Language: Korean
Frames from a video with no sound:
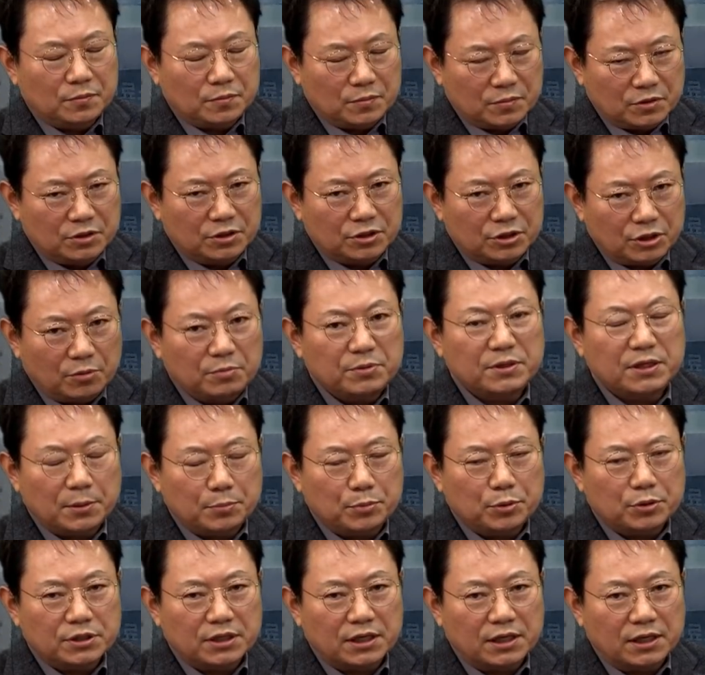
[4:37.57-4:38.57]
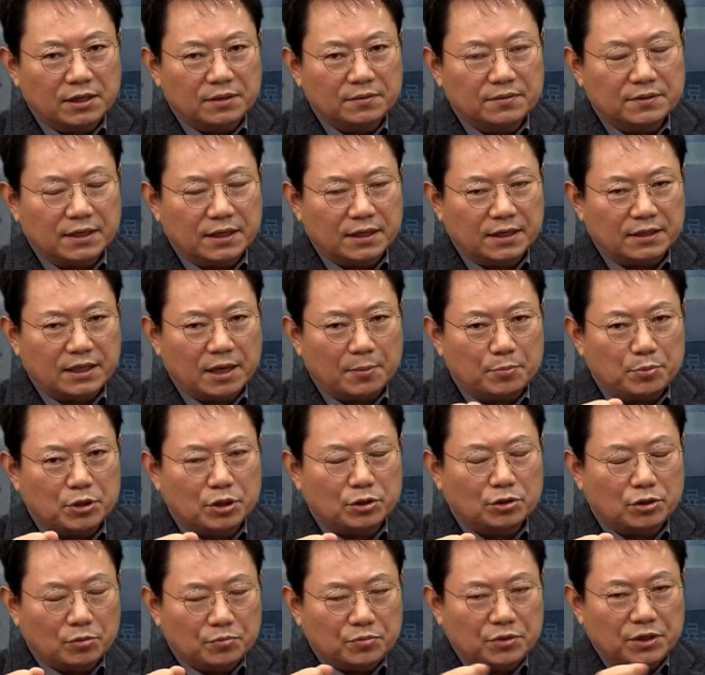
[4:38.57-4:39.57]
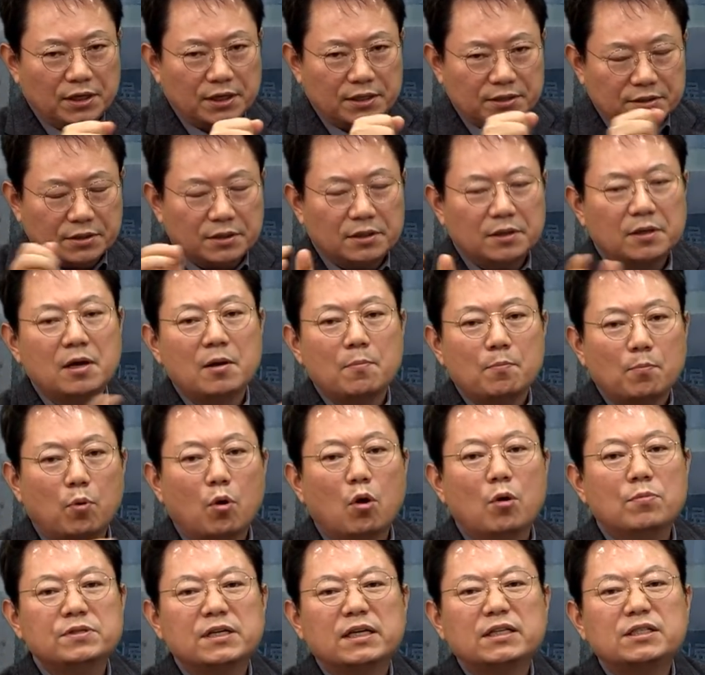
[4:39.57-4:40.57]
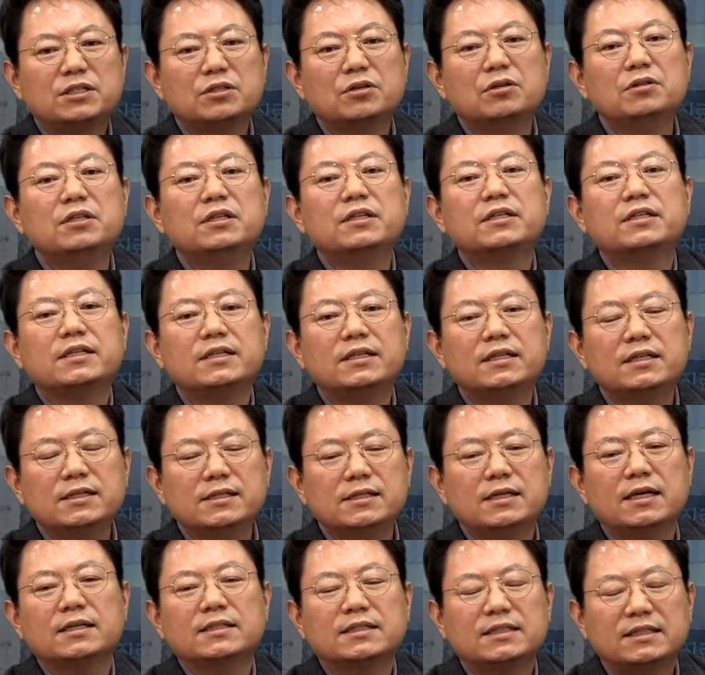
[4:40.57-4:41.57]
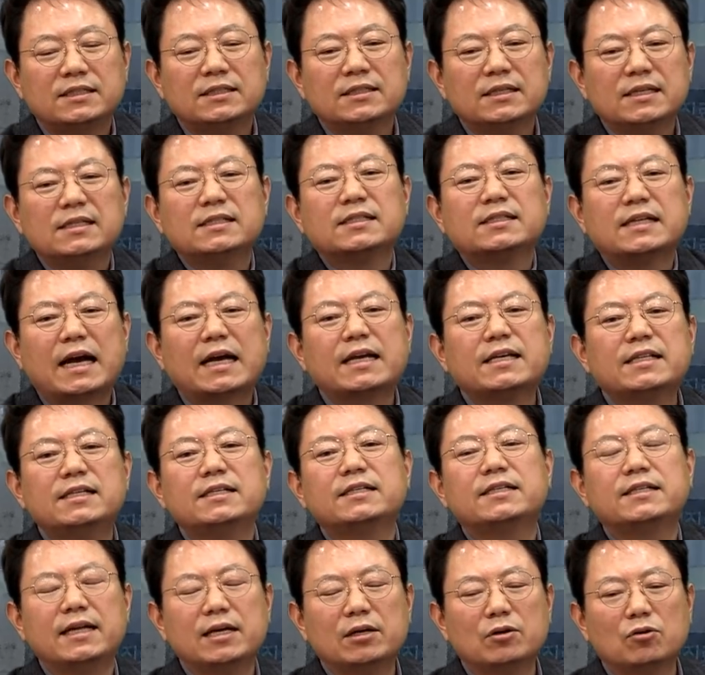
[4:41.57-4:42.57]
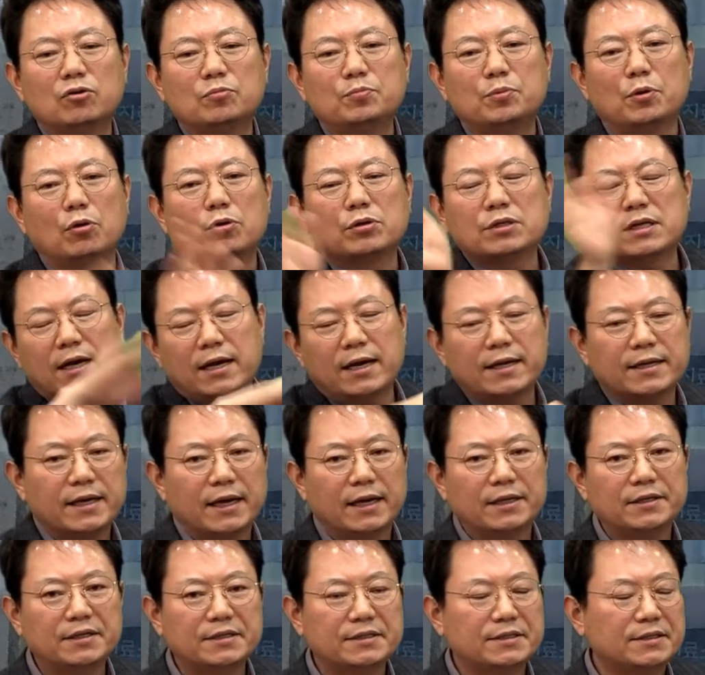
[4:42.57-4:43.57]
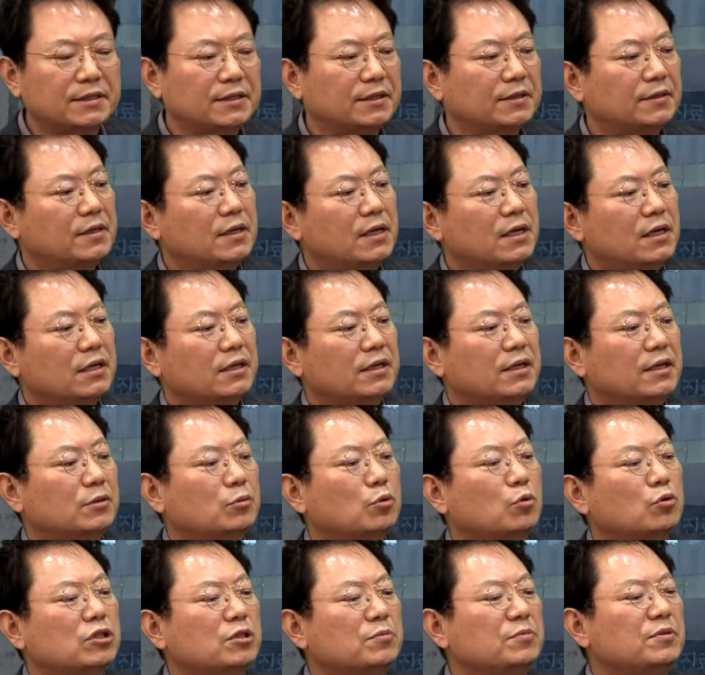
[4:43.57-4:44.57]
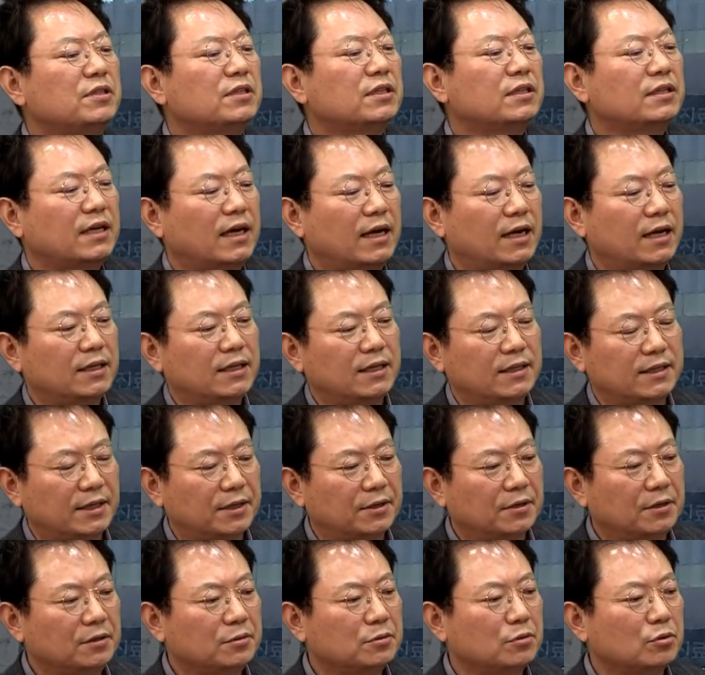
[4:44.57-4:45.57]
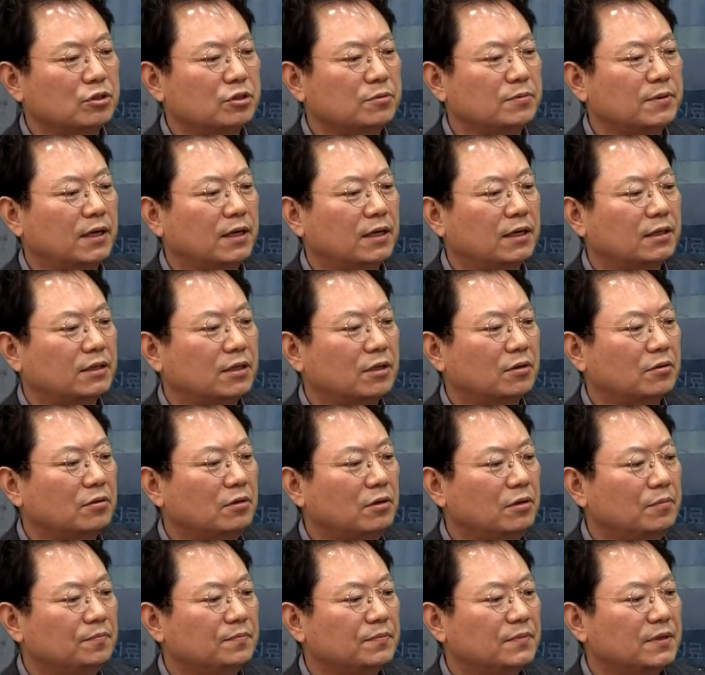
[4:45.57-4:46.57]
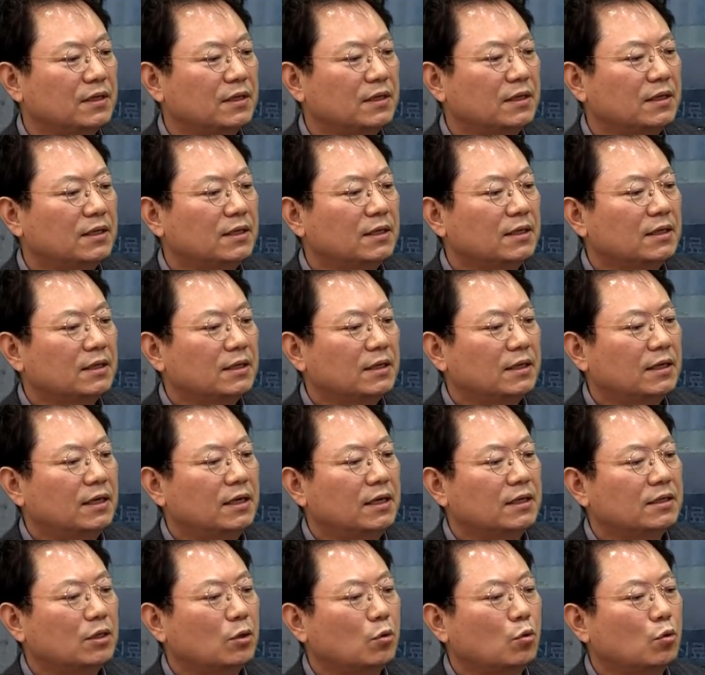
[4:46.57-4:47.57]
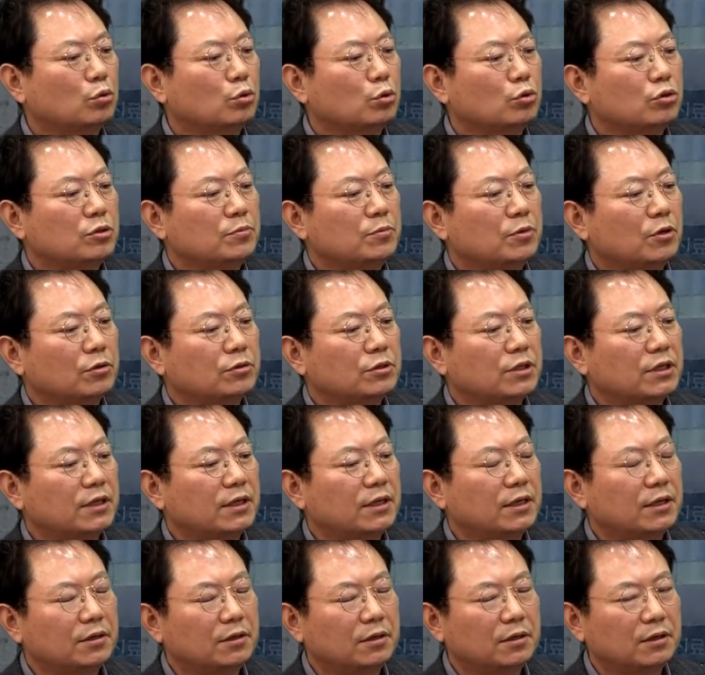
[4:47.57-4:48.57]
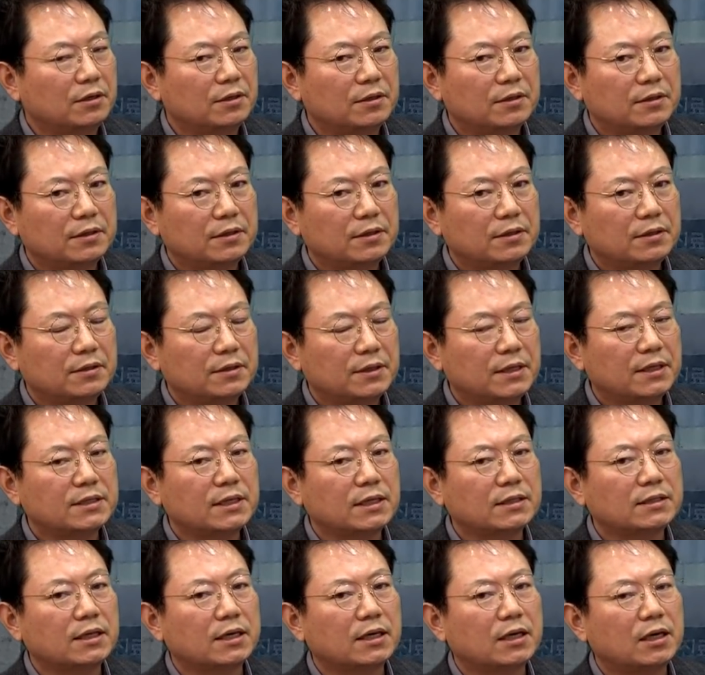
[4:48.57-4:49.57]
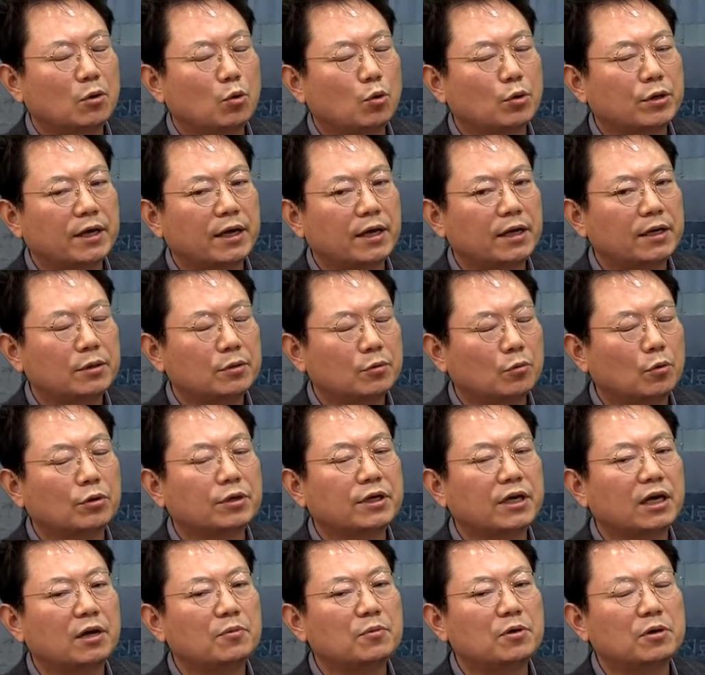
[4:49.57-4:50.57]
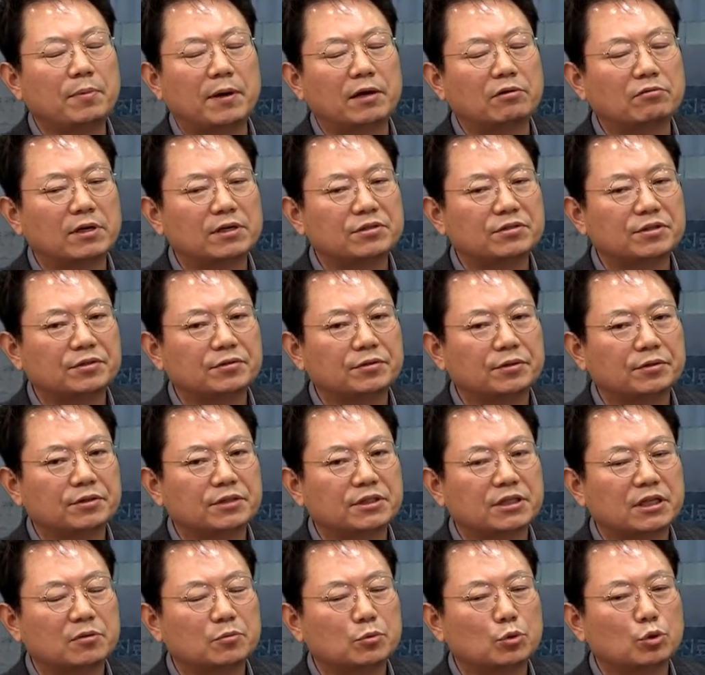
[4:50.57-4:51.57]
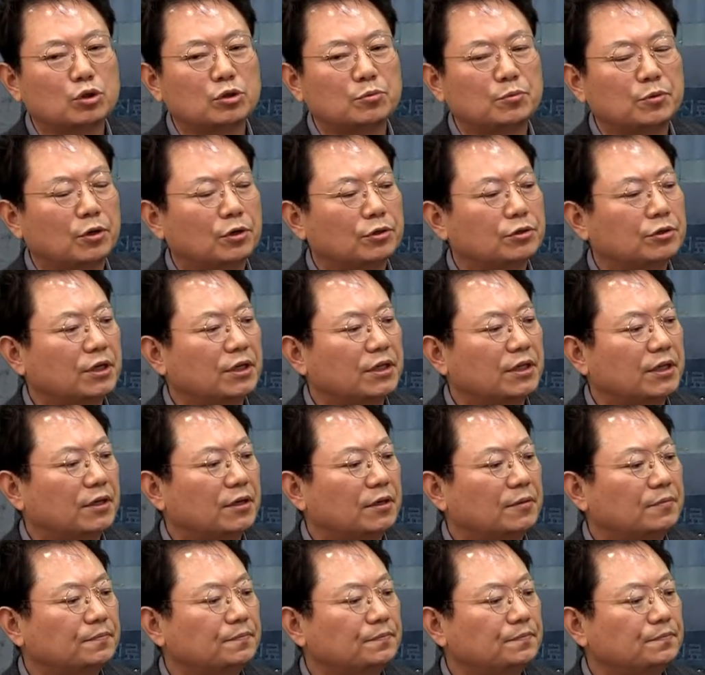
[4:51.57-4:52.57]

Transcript: 그 협의 대표자, 예, 대표자 협의에서 보험사 직원들끼리 그냥 자기들끼리 한 거고 변호사가 한 게 아니었어요. 그래서 소심이는 가야 된대요. 소심이 가겠다고. 아, 근데 꼭 소심이 거쳐야 되나요? 내 네, 상대가 오케이, 오케이 하면 바로 갈 수 있고요. 그렇지 않으면 소심이 거쳐야 돼요.